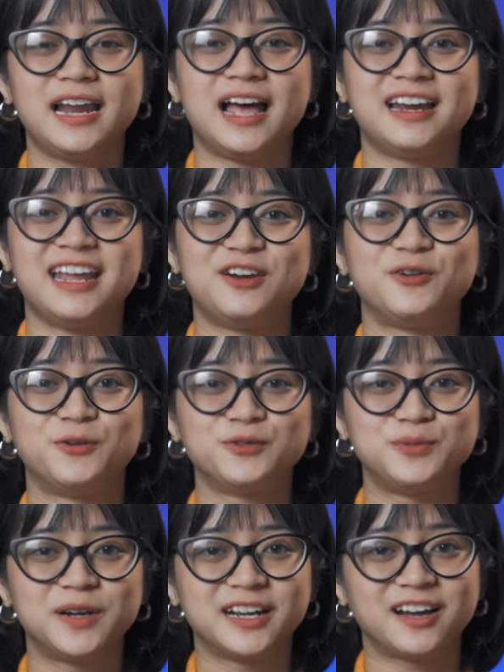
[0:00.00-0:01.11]
à, để đội ngũ
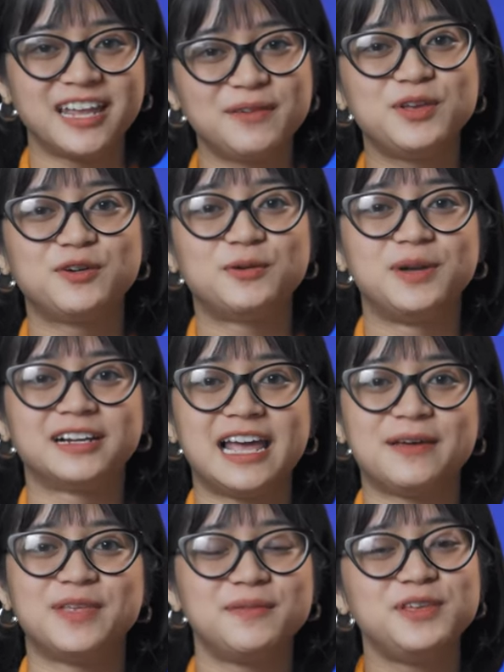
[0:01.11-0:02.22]
chúng mình có thêm nhiều động lực
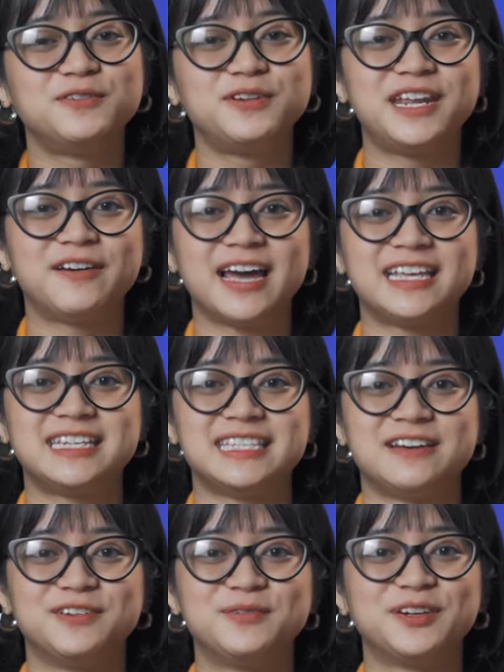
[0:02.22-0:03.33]
làm thêm nhiều video hay chia
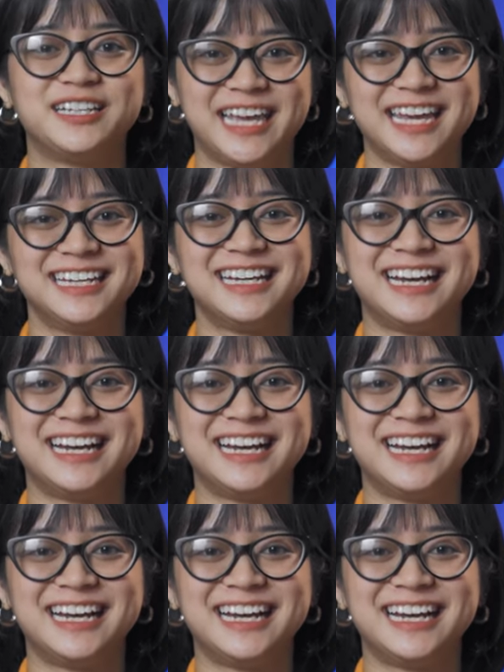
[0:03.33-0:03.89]
sẻ với mọi người nhé.